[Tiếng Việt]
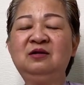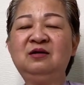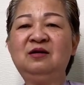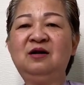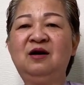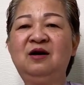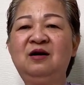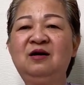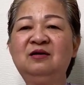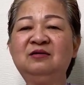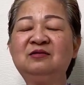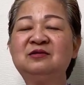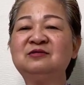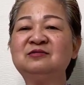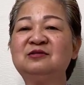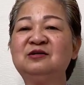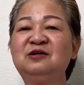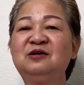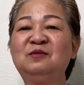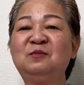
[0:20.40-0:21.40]
đó
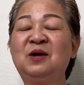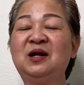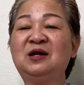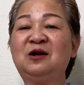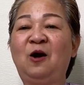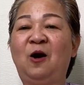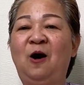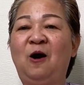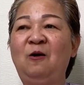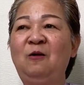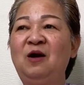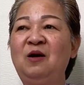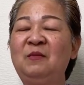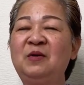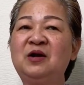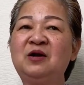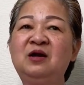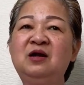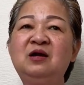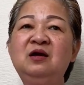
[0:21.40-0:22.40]
thường thường mình khổ quá
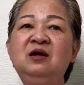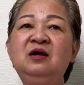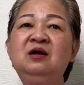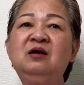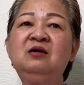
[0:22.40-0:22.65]
mình nói